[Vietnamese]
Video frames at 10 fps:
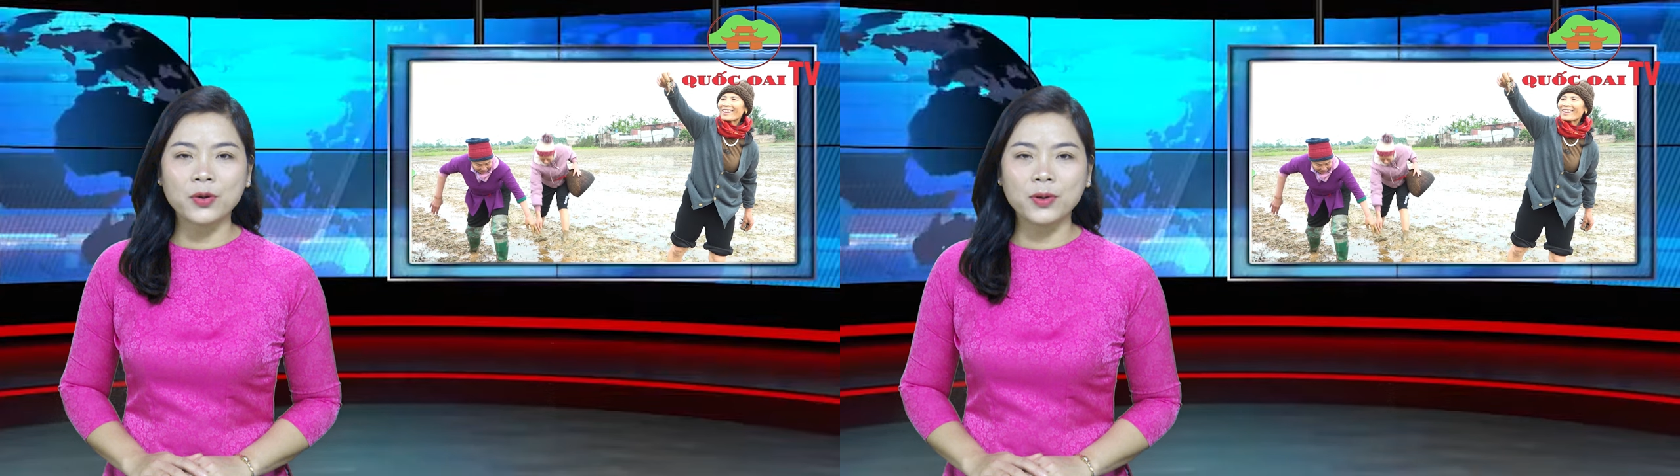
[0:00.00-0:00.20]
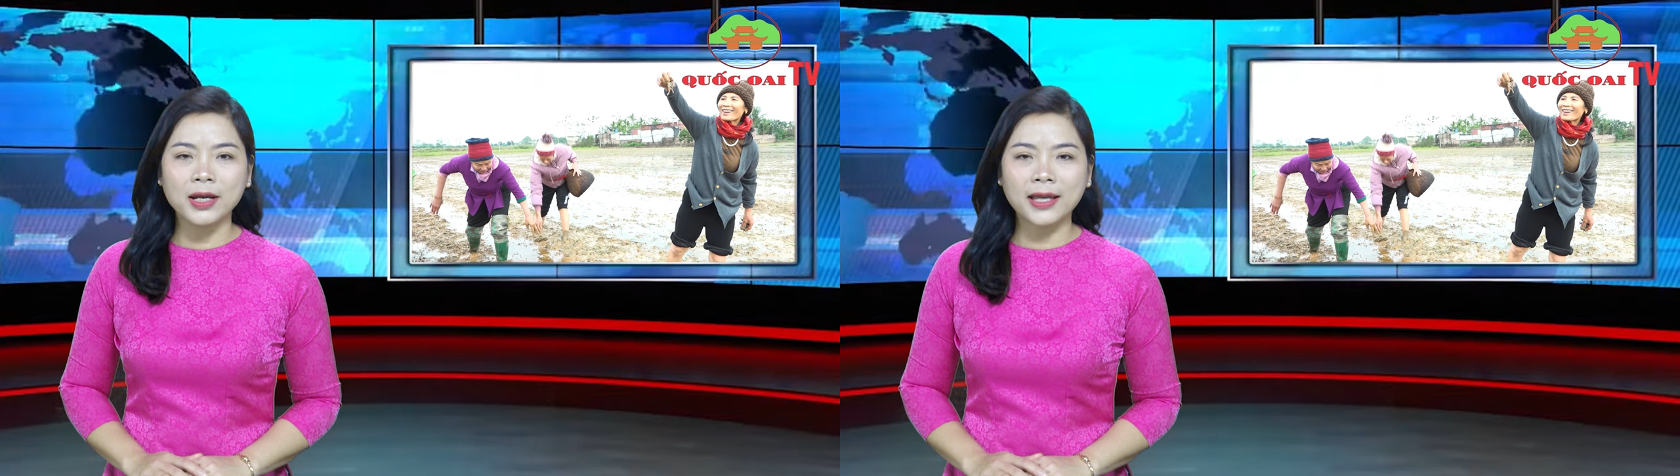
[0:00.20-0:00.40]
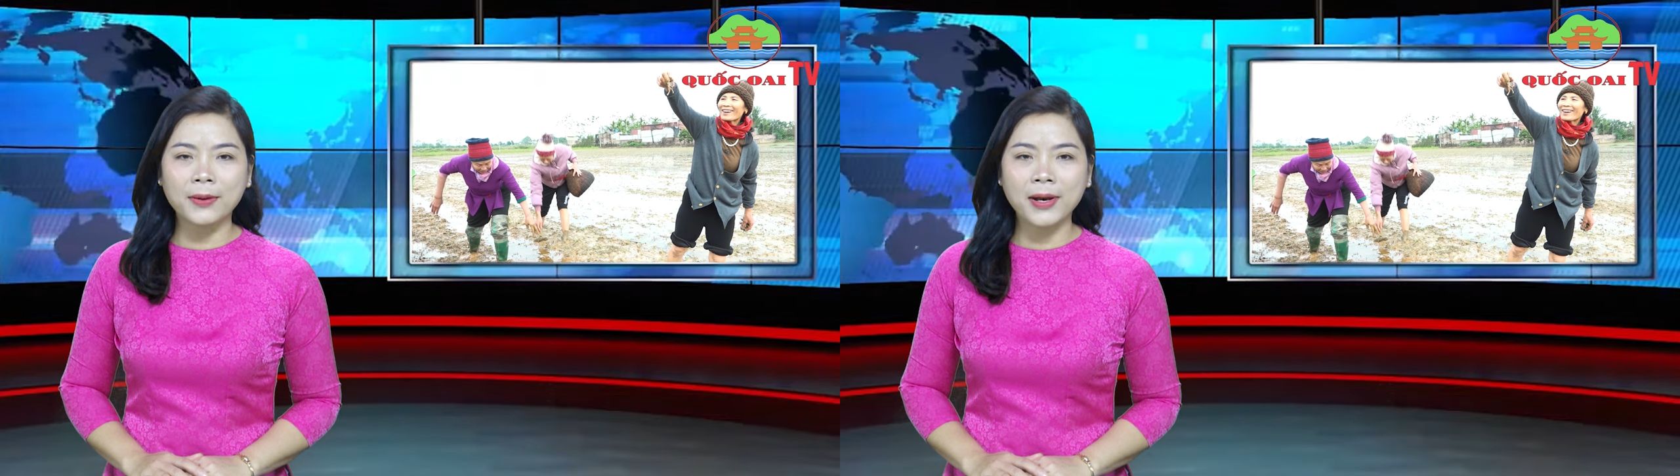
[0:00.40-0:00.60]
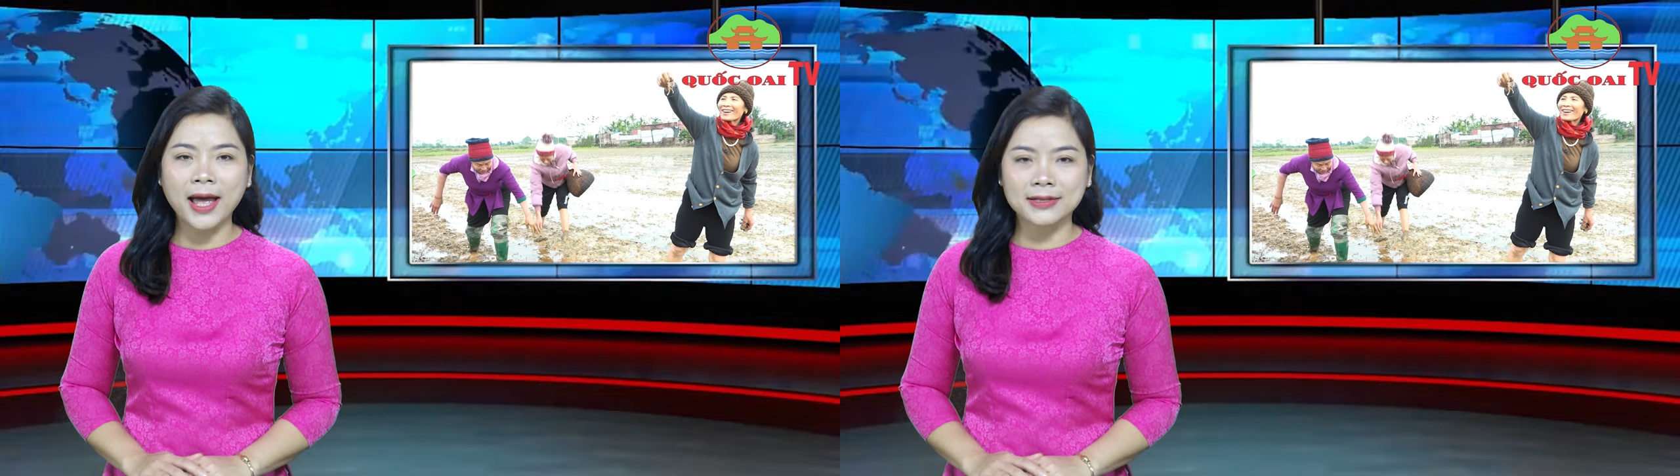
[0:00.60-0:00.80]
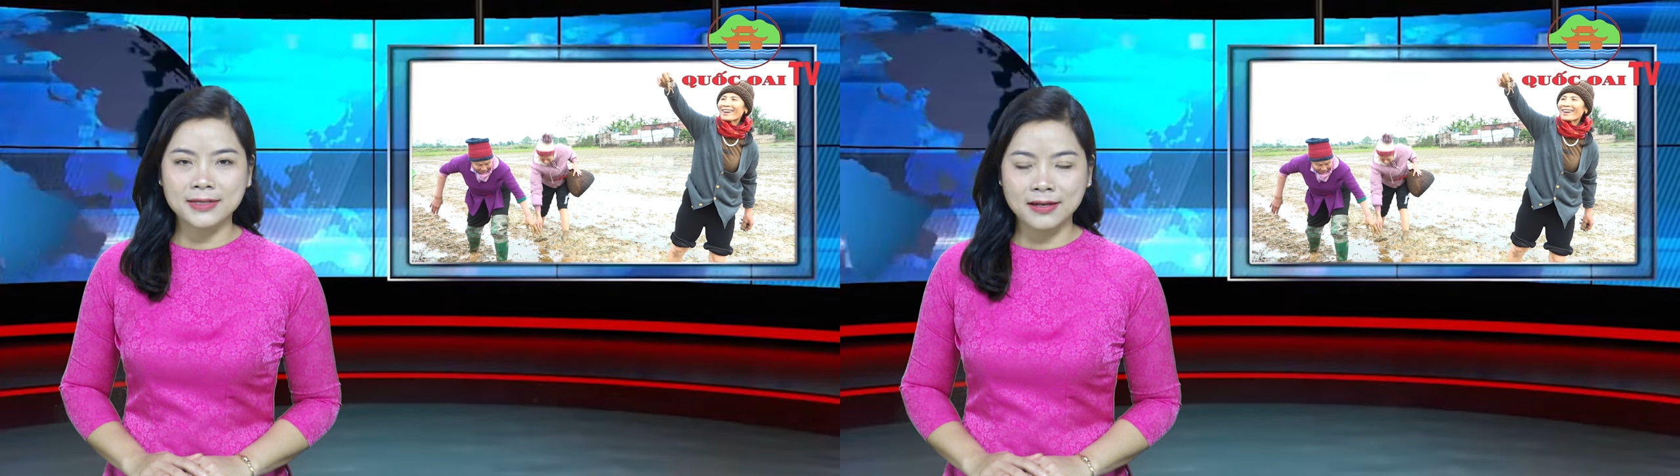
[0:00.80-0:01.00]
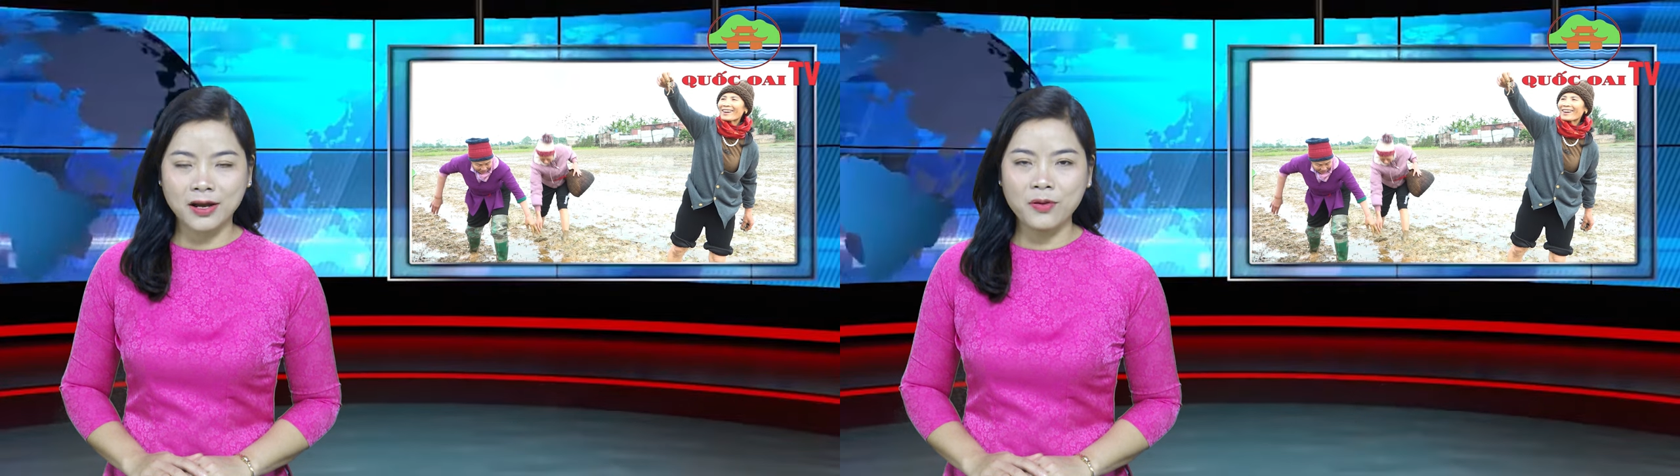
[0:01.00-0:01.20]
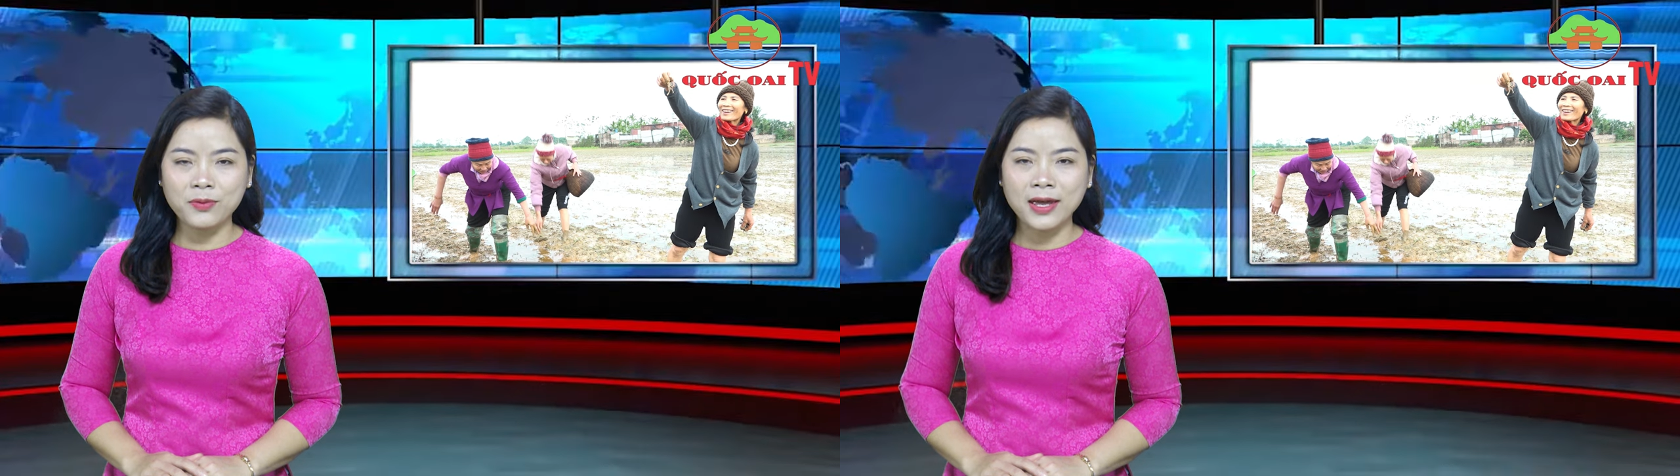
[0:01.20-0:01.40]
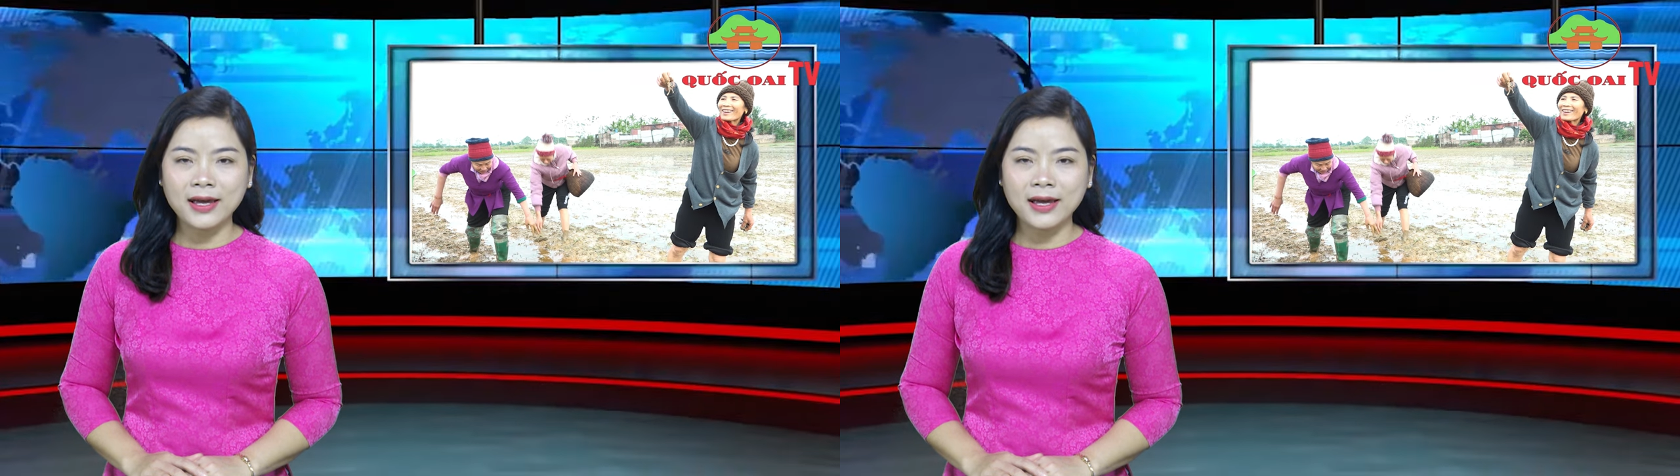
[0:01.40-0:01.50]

cùng đến thăm làng Sương Cốc